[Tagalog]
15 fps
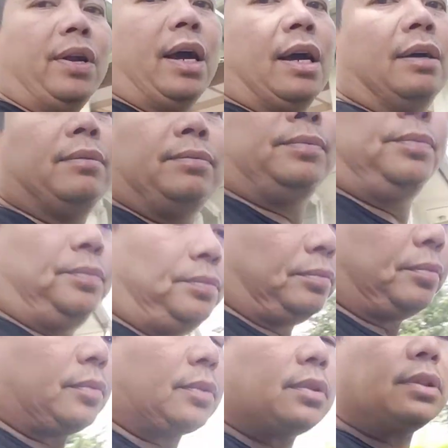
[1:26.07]
ng
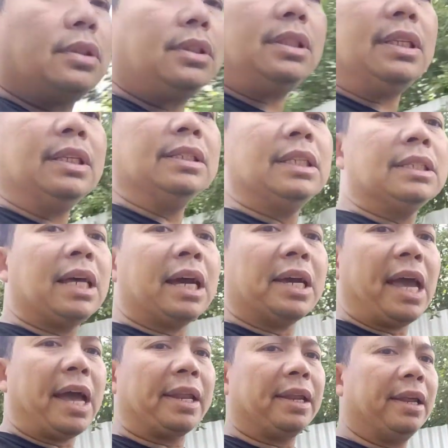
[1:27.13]

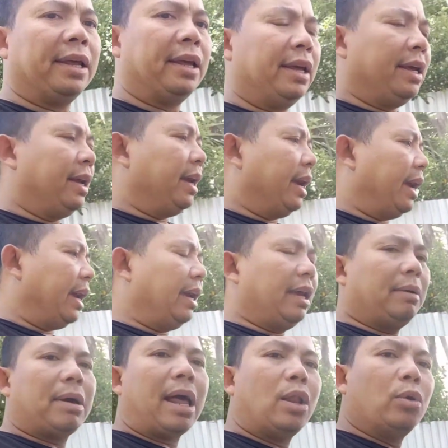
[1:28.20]
sasakyan
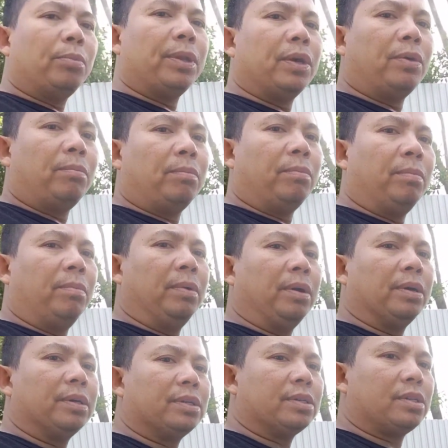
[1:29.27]
eh aluminum.
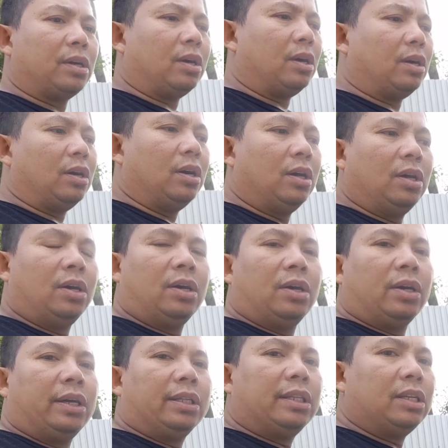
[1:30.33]
So,
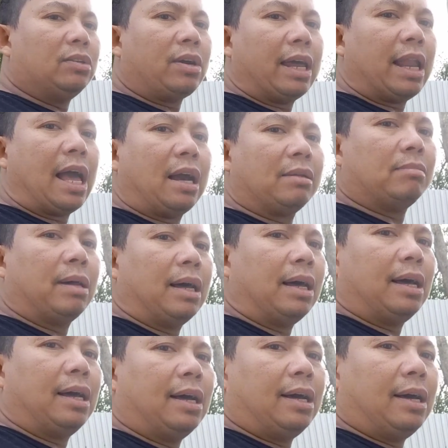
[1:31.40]
hindi nyo kailangan
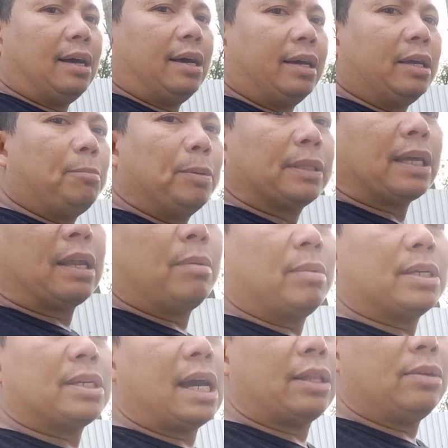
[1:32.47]
mahigpitan na
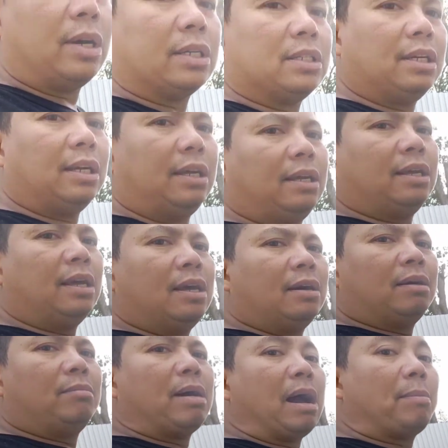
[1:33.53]
masyado kasi
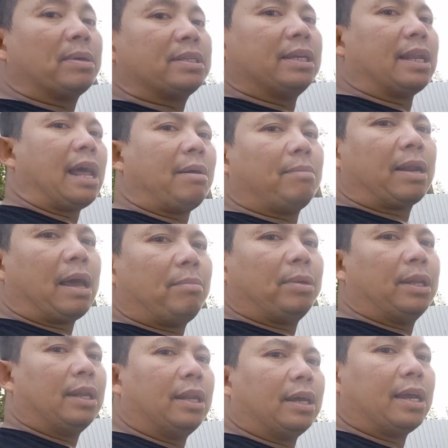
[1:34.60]
baka masira.
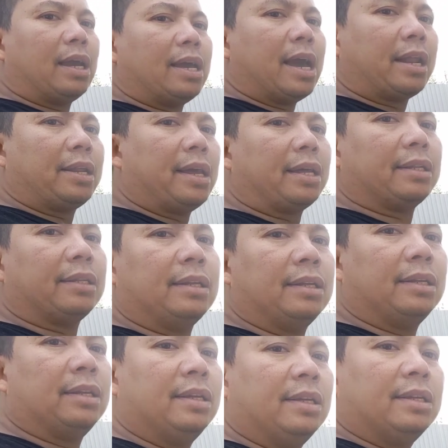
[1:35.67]
Marami na nangyayari yan.
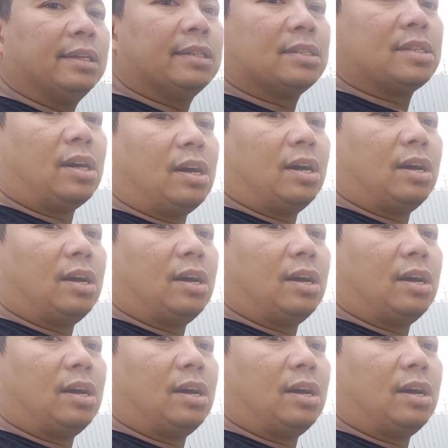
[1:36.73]
So,